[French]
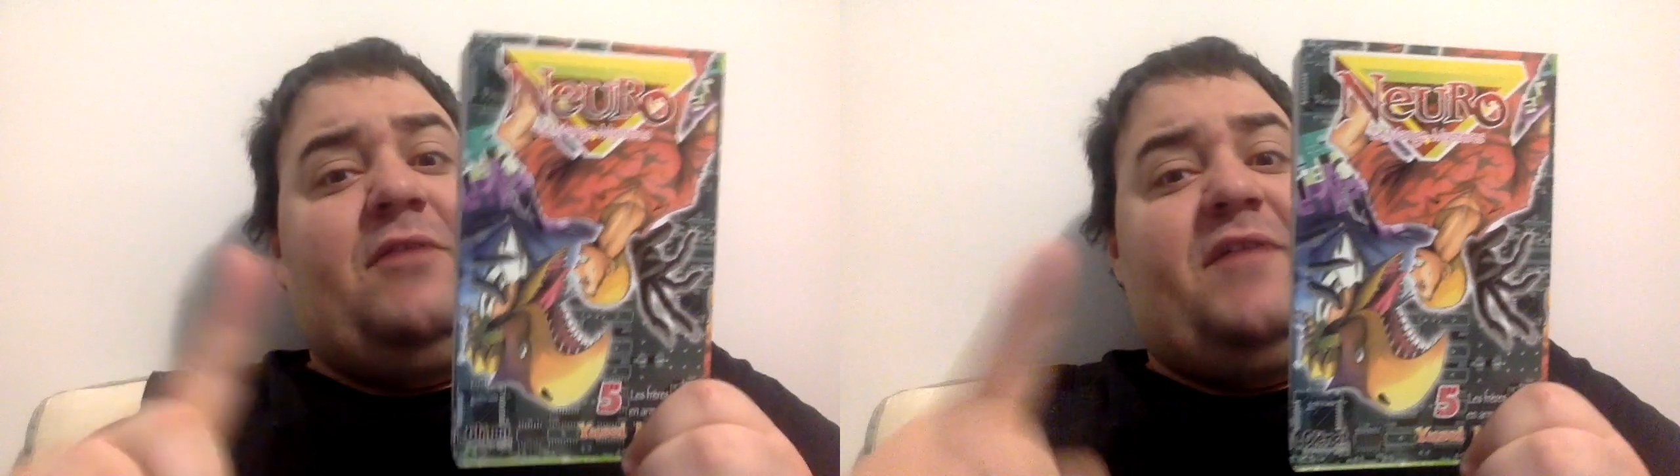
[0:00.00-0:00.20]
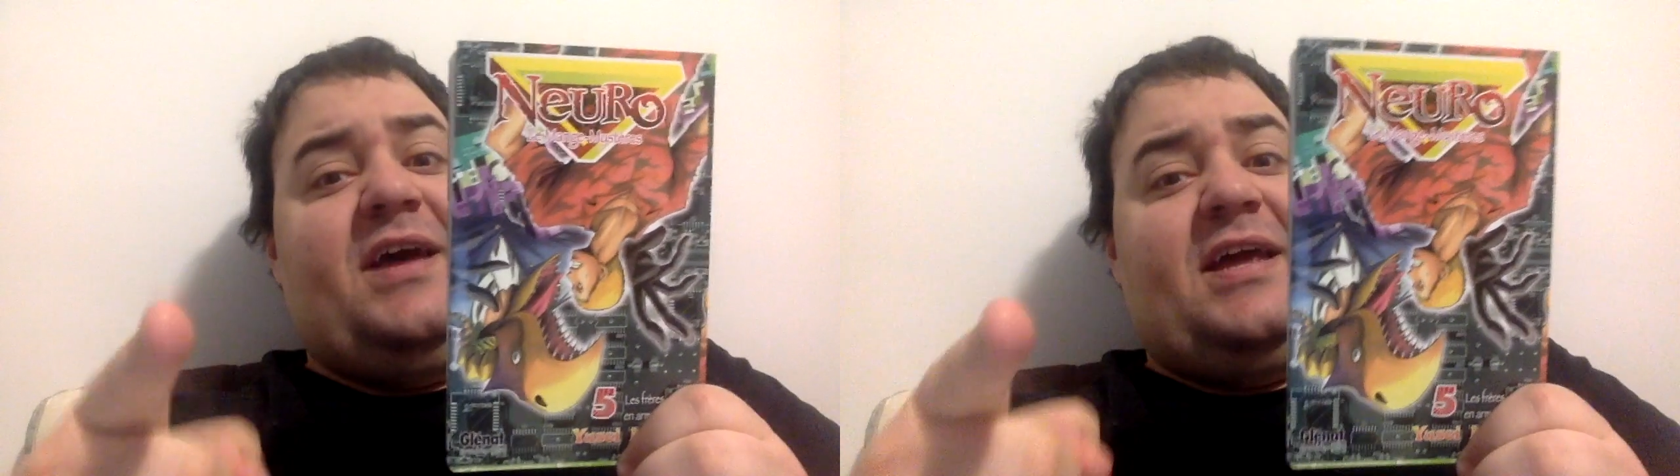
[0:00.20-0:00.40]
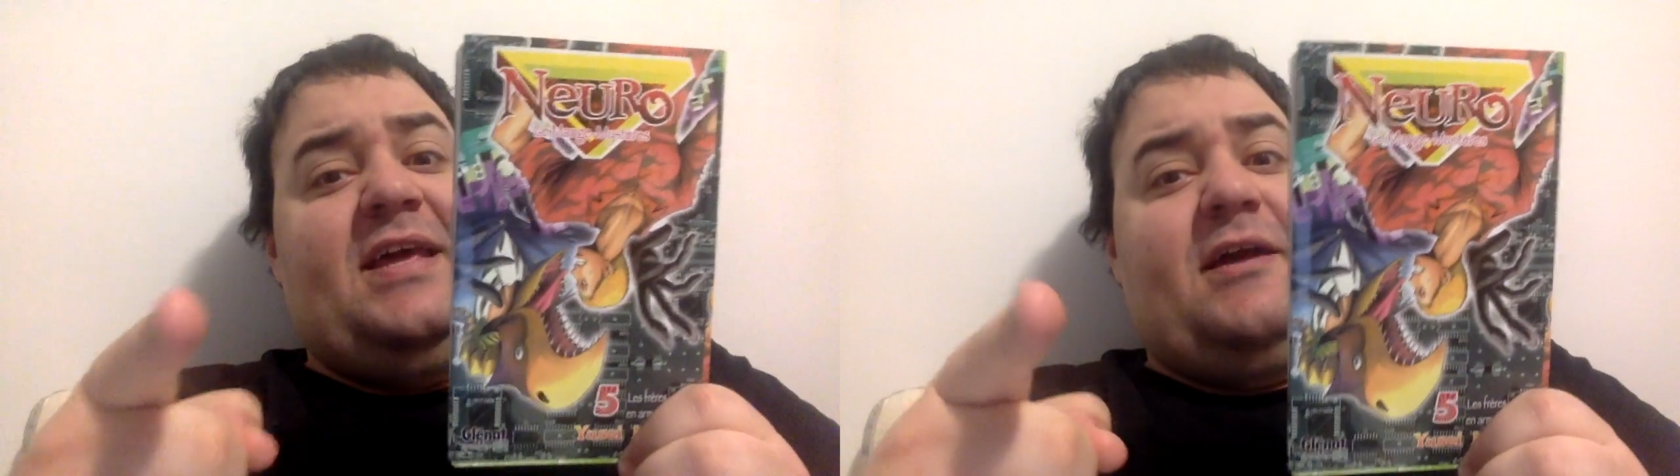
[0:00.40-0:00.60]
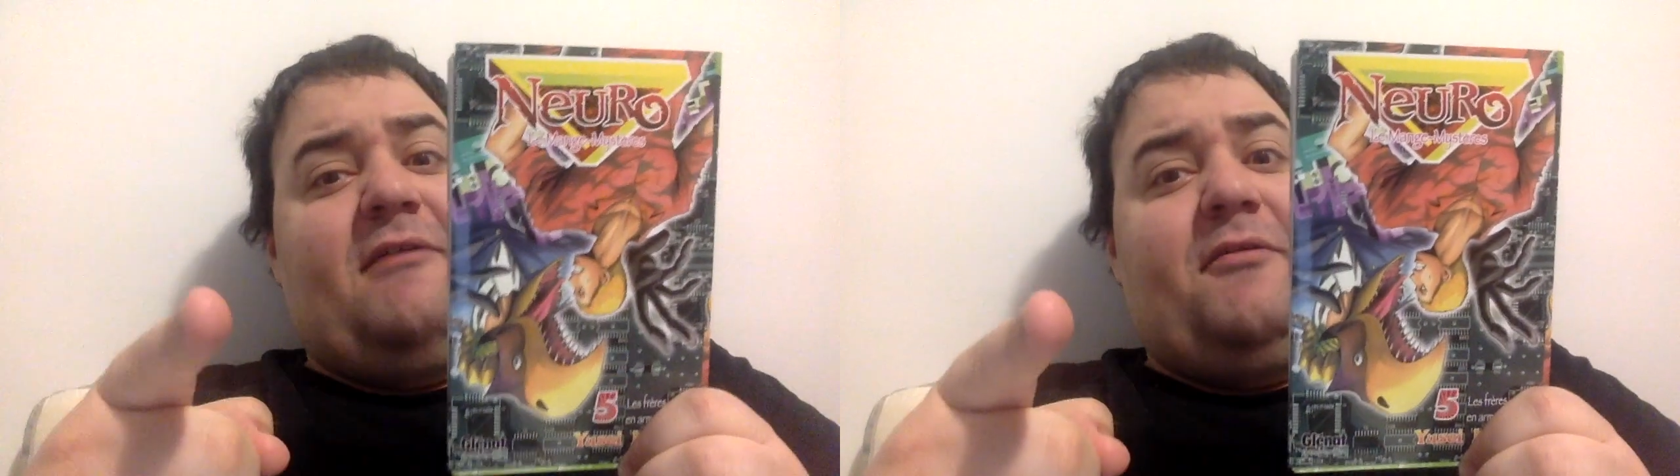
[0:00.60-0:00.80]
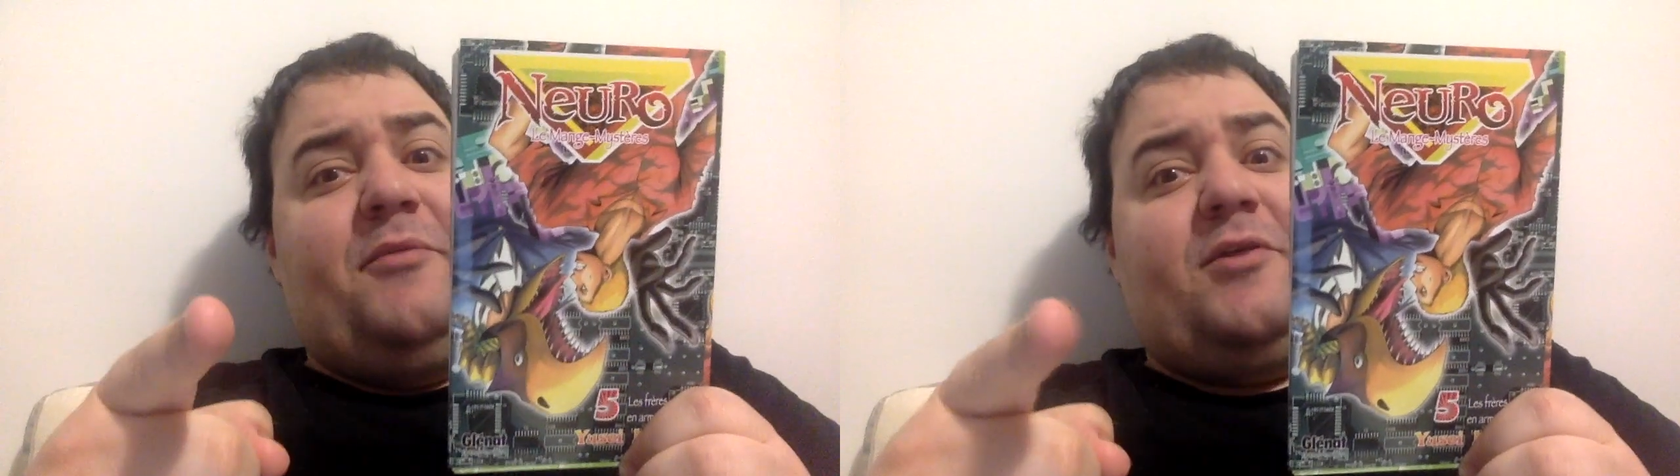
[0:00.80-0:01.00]
découvert qui est
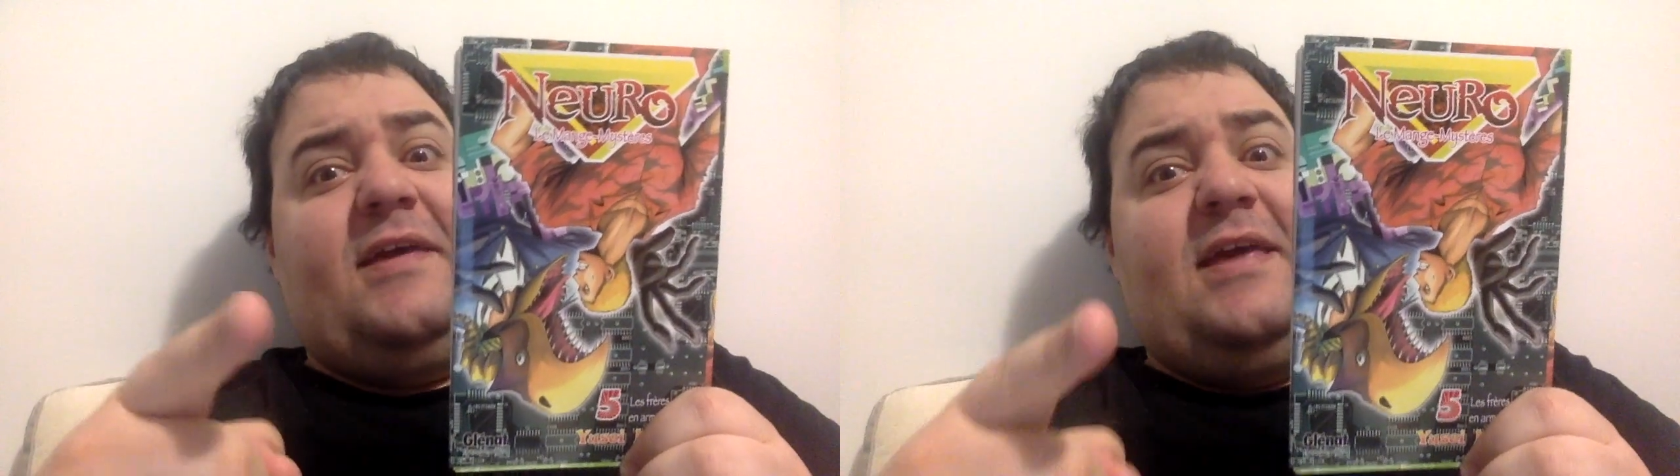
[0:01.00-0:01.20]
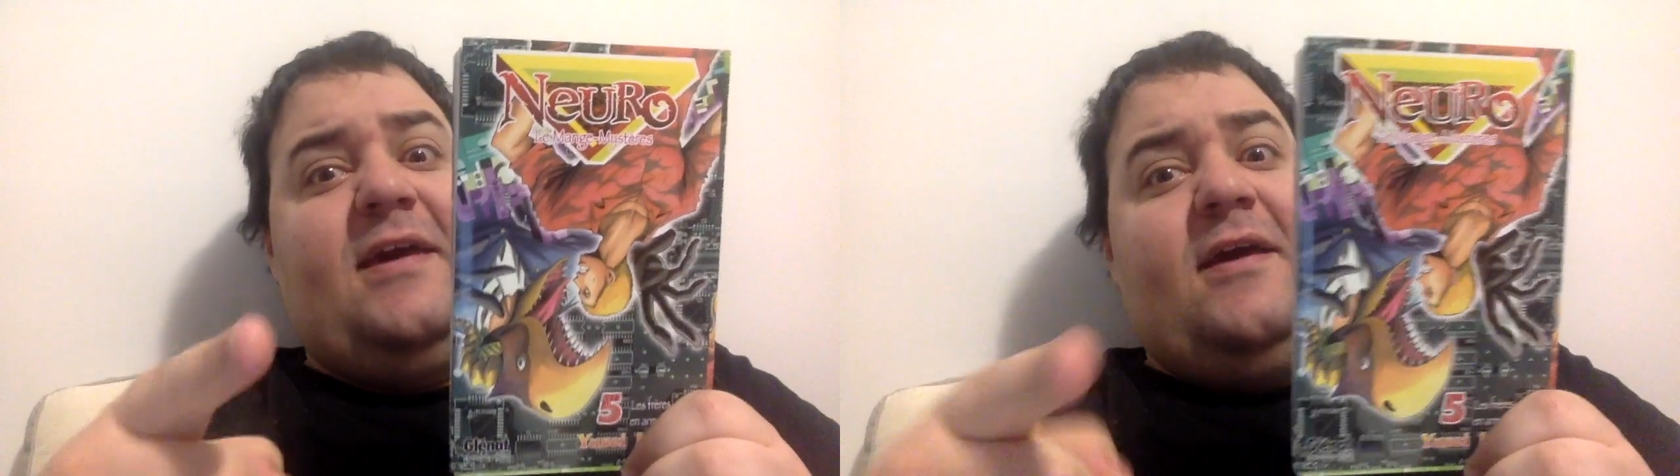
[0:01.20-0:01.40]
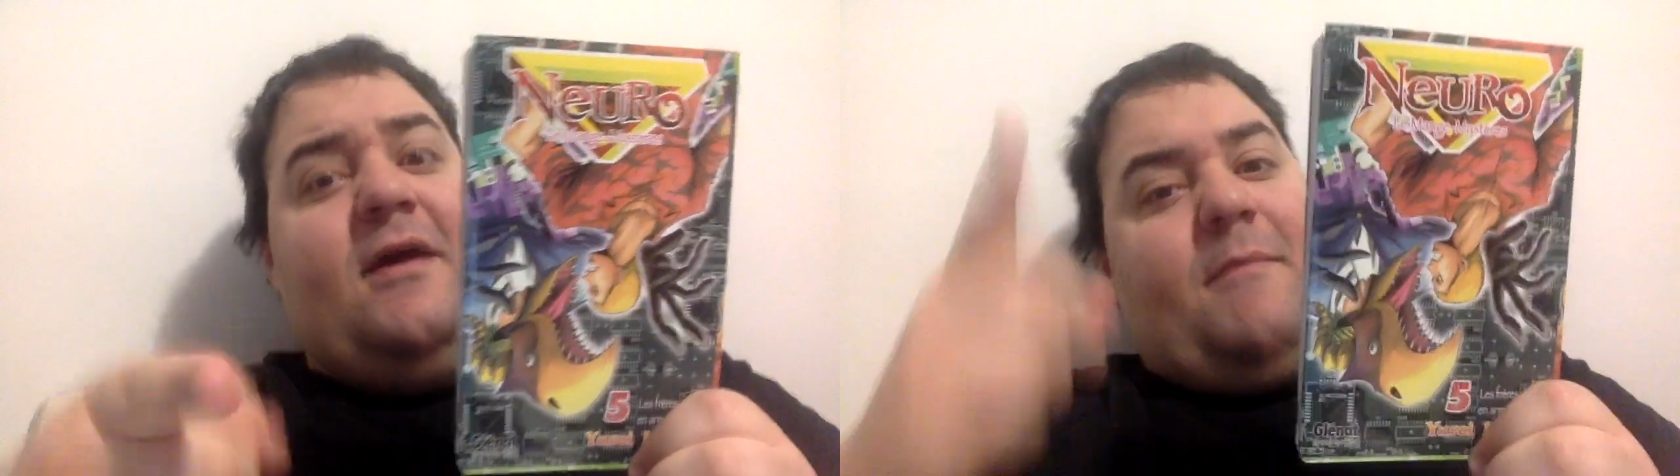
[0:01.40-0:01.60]
encore le meurtrier,